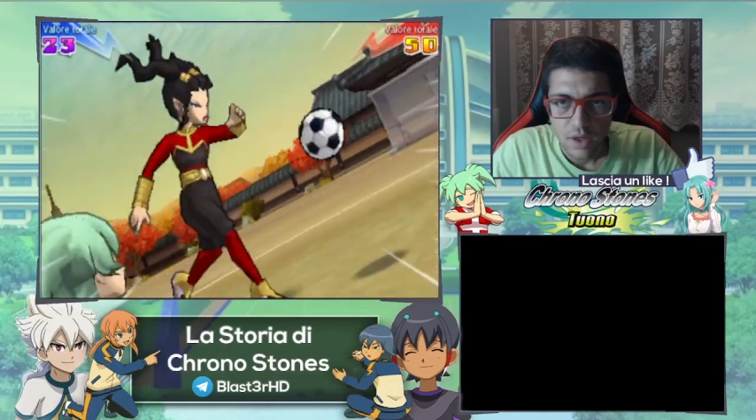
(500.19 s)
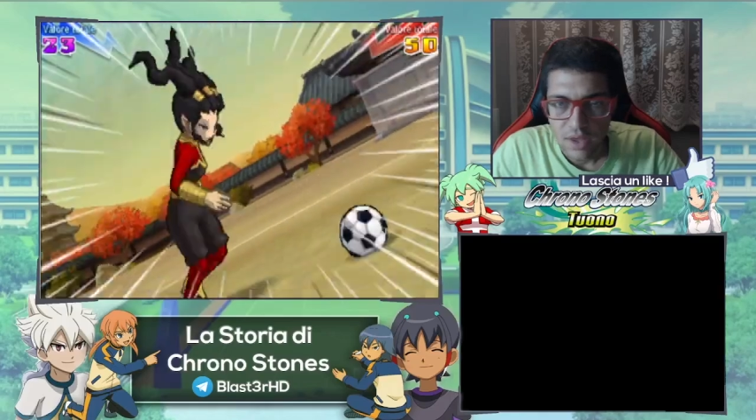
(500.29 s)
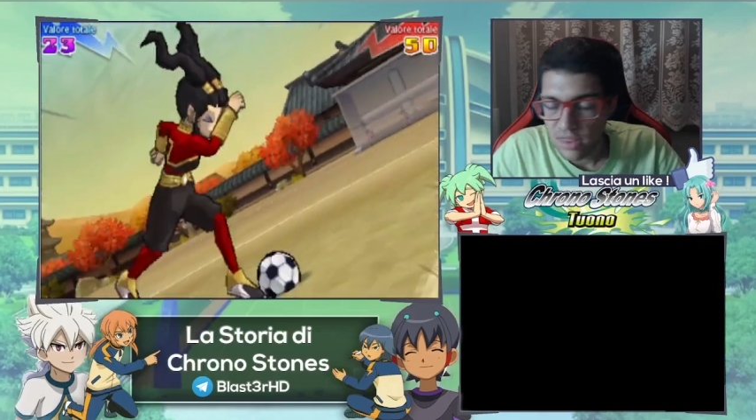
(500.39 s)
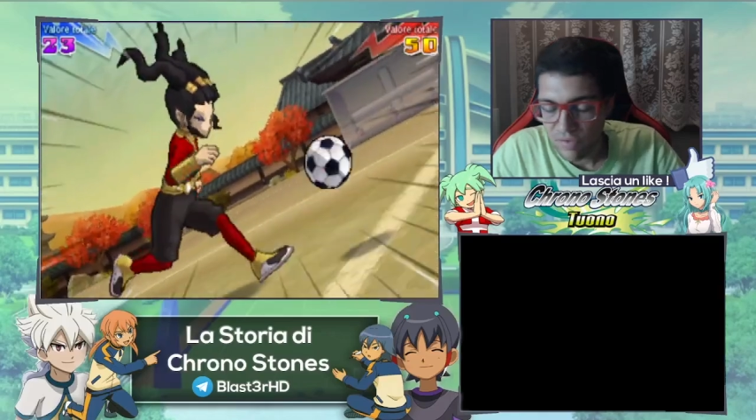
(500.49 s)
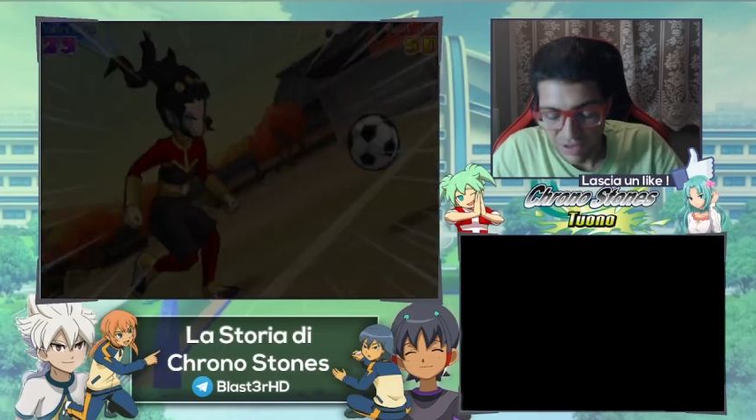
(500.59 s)

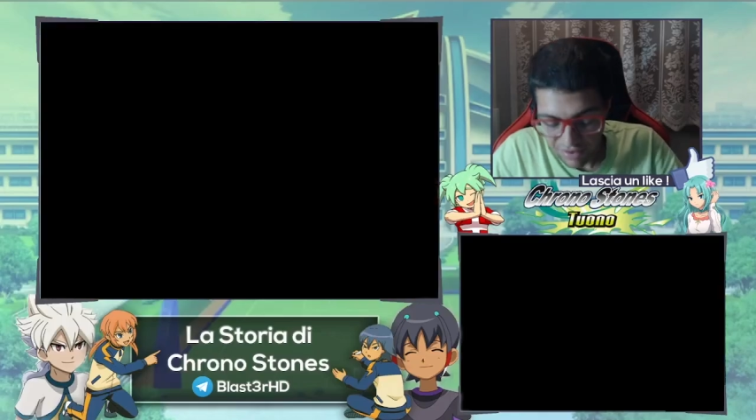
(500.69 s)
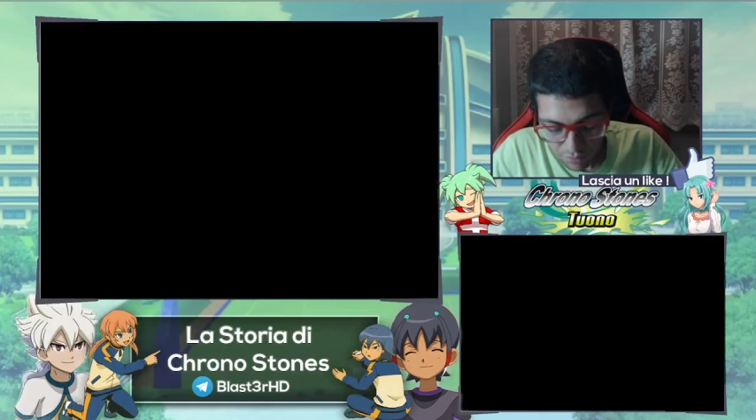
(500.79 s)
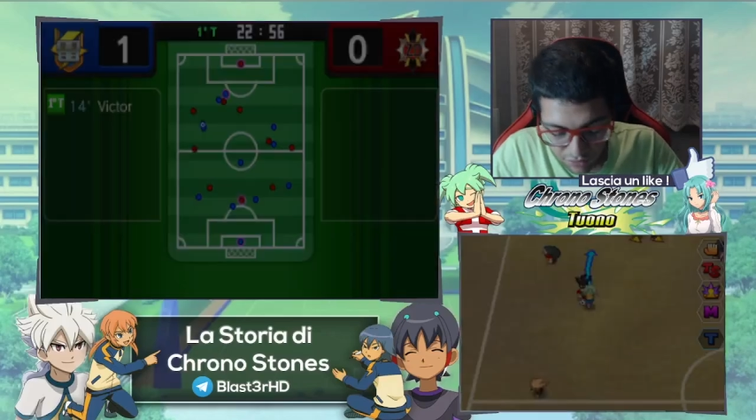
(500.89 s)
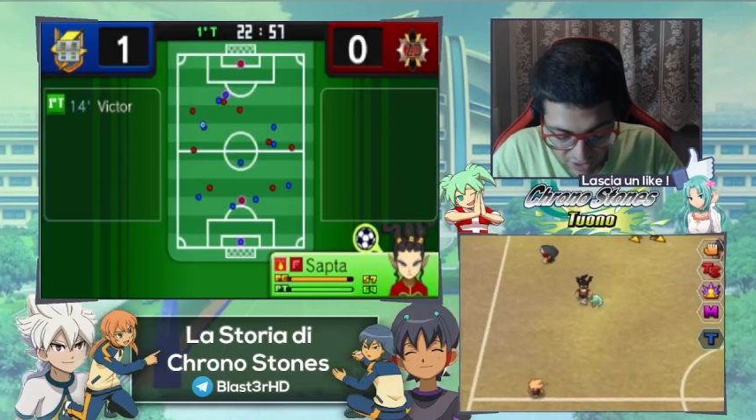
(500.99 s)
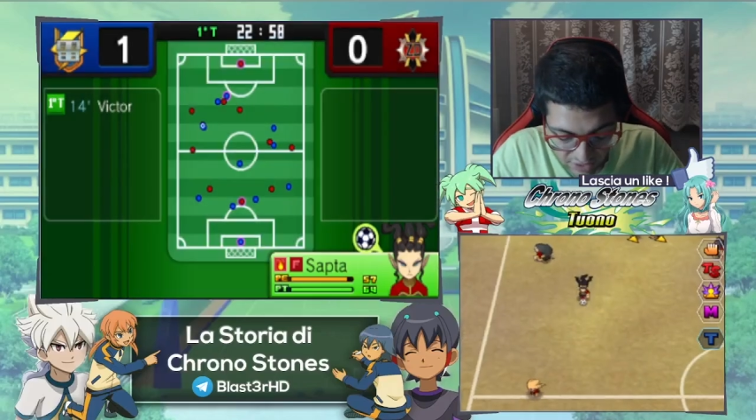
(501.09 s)
In difesa siamo
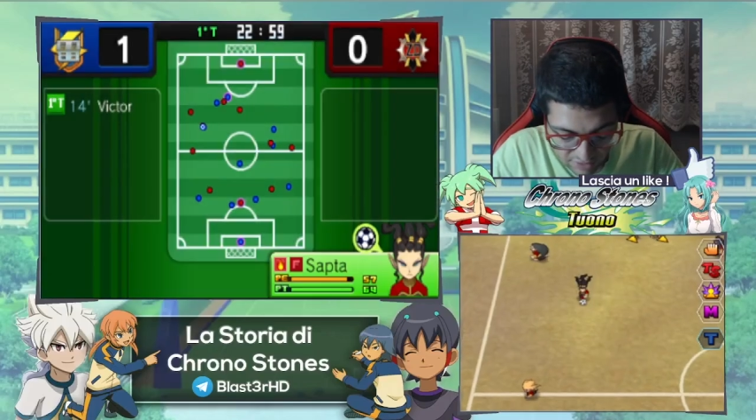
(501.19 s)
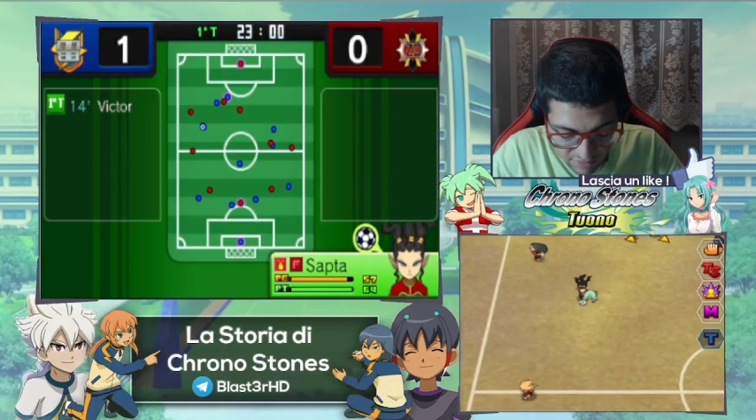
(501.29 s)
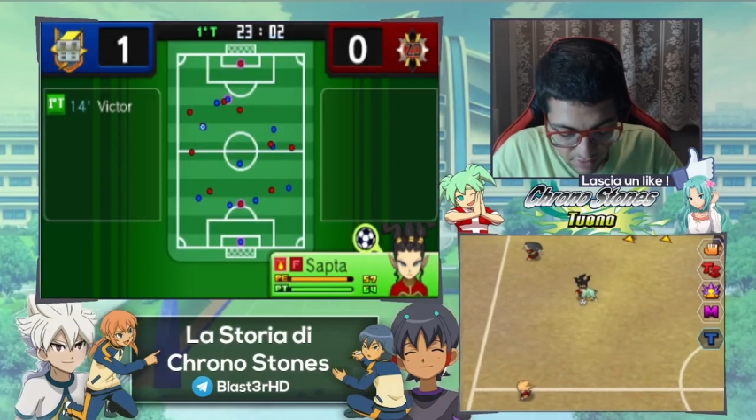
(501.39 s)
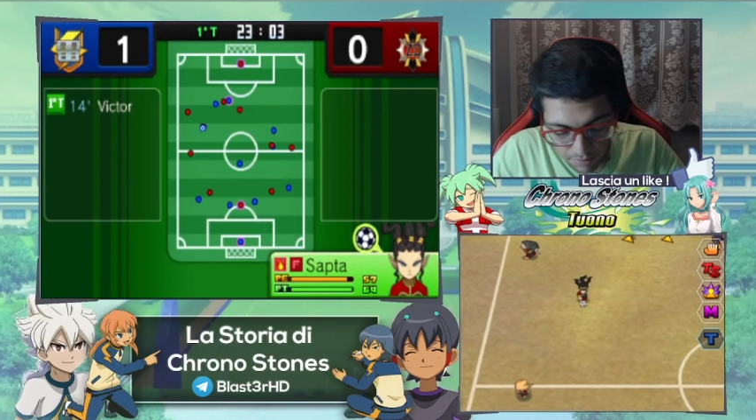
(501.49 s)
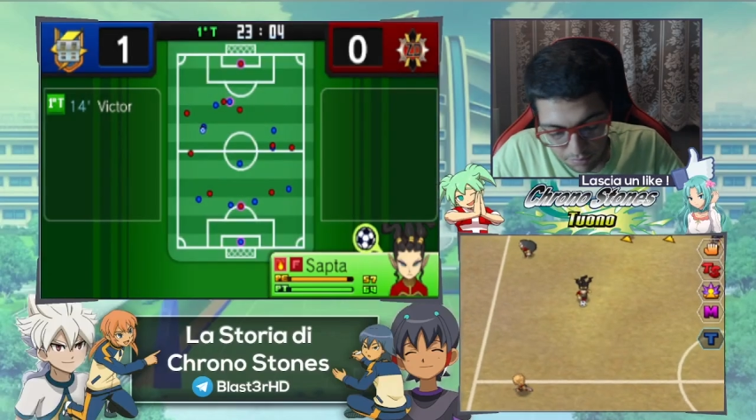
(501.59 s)

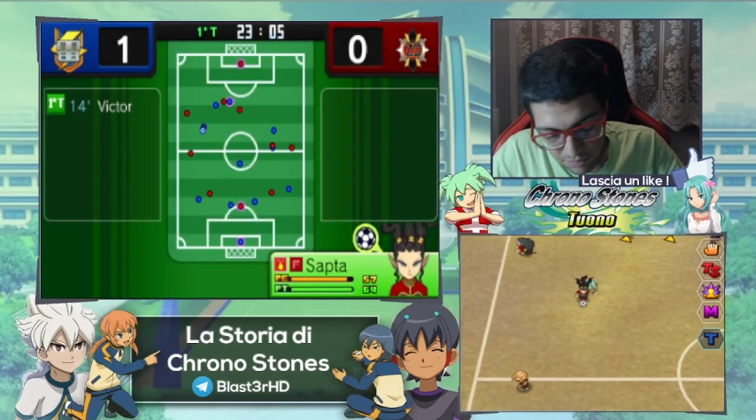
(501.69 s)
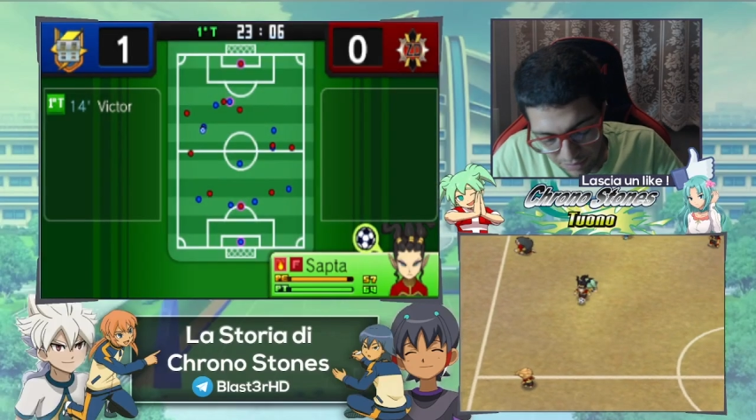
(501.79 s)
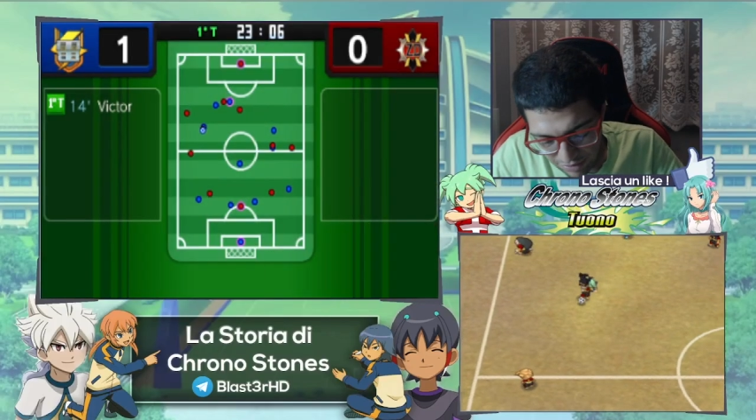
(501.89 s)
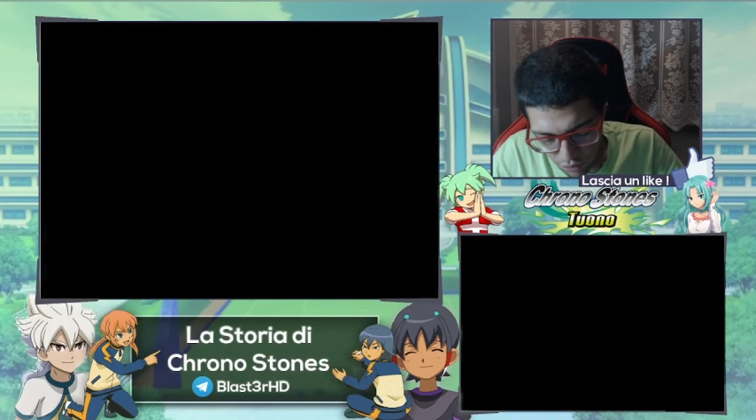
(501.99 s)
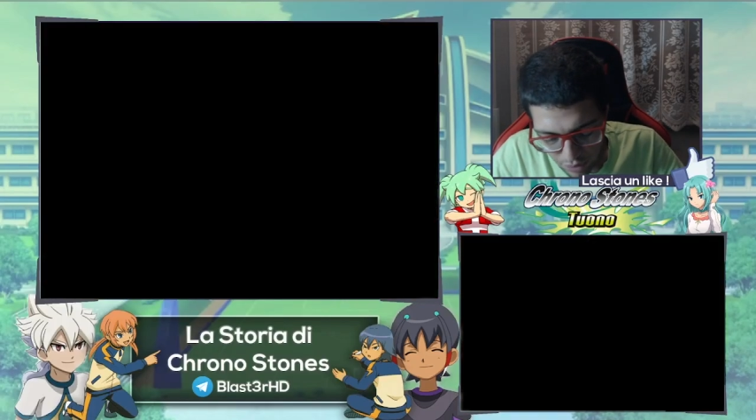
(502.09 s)
scarsi.
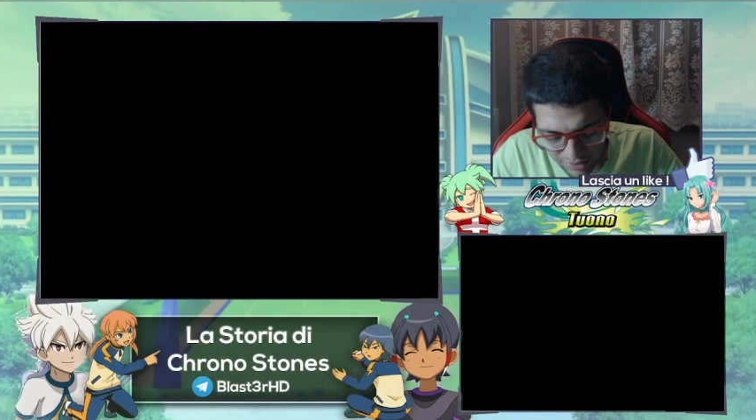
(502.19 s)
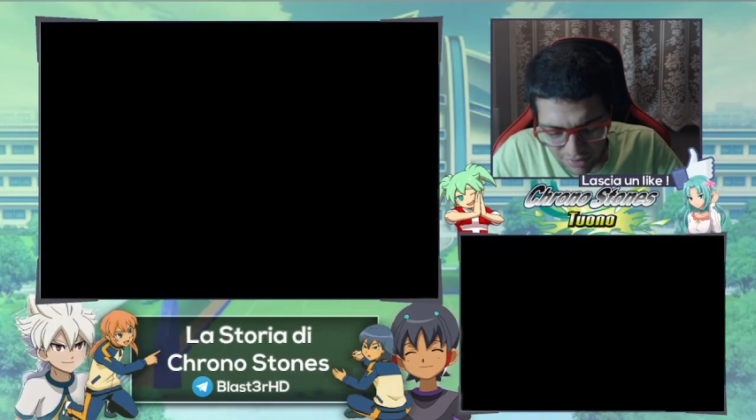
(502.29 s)
La squadra